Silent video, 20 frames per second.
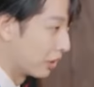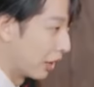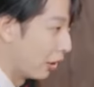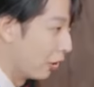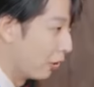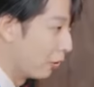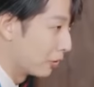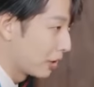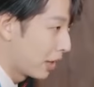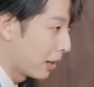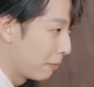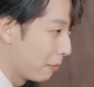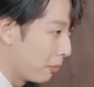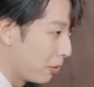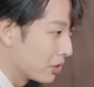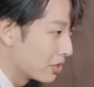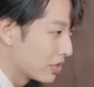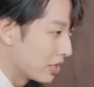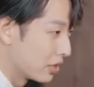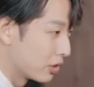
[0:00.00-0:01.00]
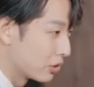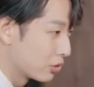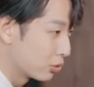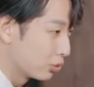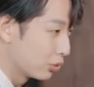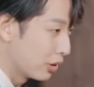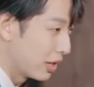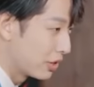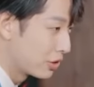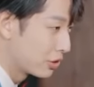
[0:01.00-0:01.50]
然后它破茧
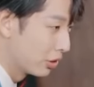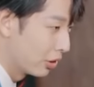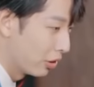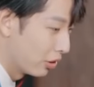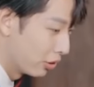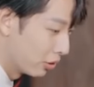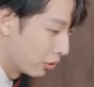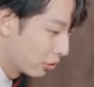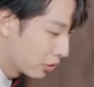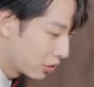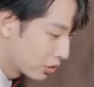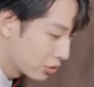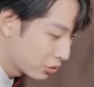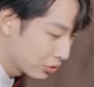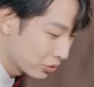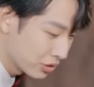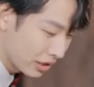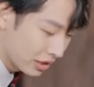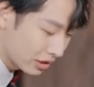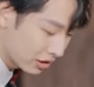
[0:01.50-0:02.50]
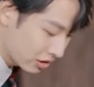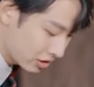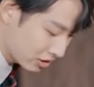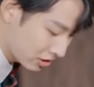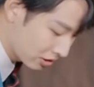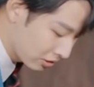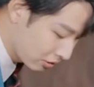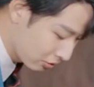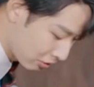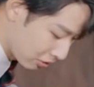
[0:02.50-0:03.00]
出来之后会出现的
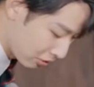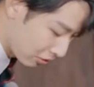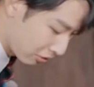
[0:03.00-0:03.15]
剩余的